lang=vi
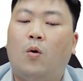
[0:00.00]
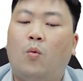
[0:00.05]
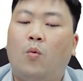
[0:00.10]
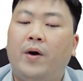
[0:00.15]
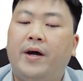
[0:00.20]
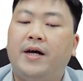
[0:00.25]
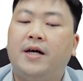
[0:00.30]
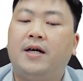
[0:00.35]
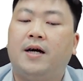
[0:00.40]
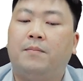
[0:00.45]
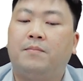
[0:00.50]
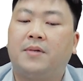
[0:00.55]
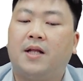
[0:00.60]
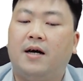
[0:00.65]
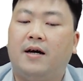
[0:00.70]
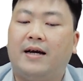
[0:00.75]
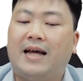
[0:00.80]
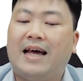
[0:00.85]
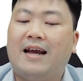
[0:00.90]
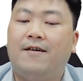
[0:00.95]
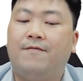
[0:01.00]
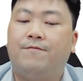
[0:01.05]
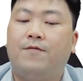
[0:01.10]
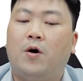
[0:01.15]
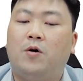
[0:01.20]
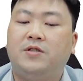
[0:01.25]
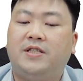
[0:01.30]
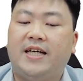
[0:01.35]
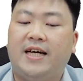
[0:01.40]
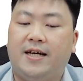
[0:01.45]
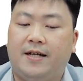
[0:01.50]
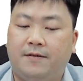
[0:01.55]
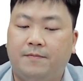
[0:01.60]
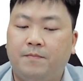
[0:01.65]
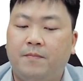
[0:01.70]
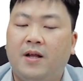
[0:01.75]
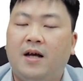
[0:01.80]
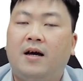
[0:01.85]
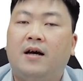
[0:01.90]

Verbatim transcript: nguyên cái cụm từ get involved in